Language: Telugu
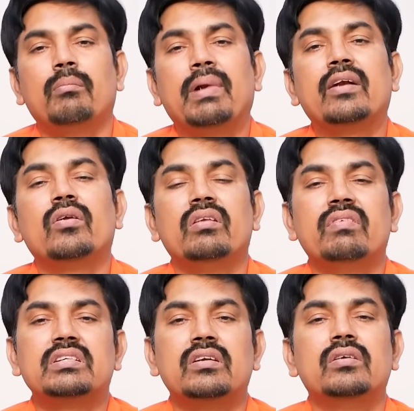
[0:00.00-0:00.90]
బెటర్ టు
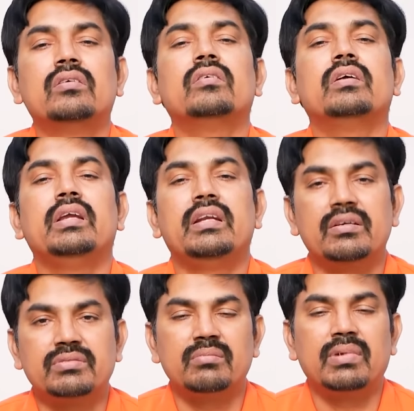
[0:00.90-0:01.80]
ఇన్వెస్ట్ ఇంటూ
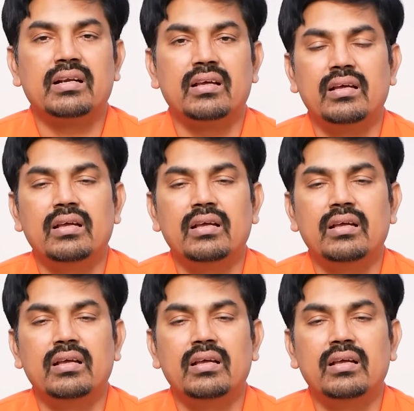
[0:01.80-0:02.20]
ఈటీఎఫ్స్ అనమాట